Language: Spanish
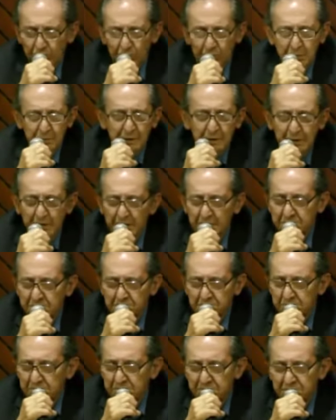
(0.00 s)
sobre
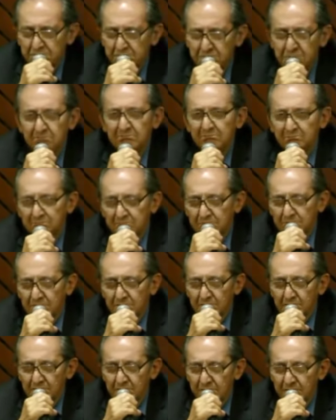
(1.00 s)

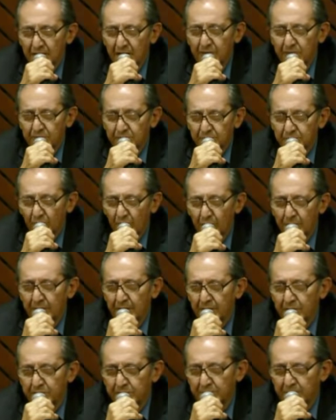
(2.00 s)
las
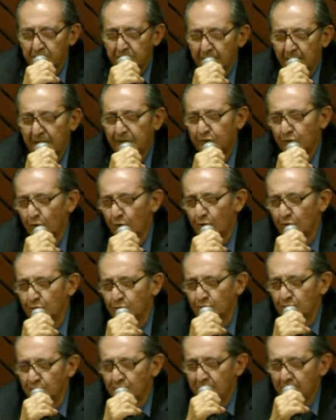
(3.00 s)
obras de
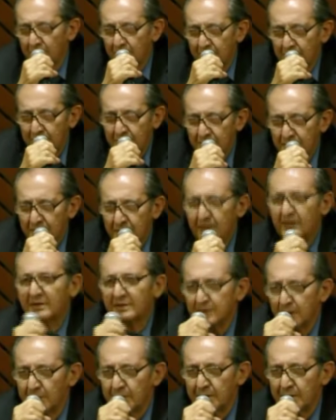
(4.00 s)
Platón, qué es la